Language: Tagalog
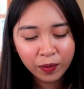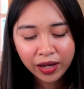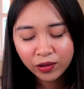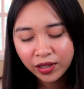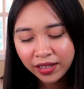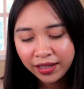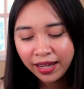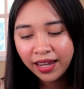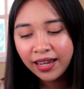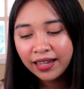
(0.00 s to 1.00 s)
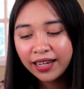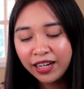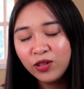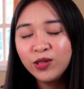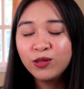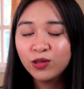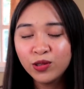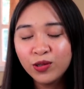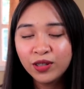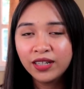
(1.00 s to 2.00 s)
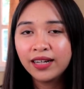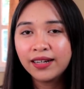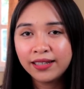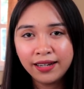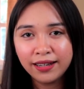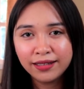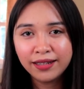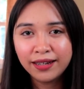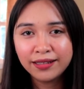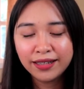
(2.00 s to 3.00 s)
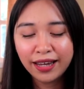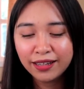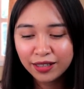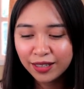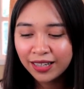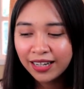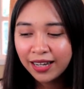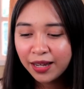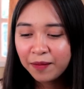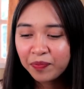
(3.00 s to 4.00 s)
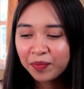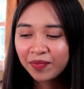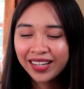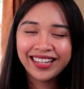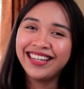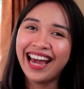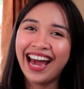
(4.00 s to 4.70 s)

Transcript: Pero hindi ganito yung tunog ng akila strings, guys. Yeah.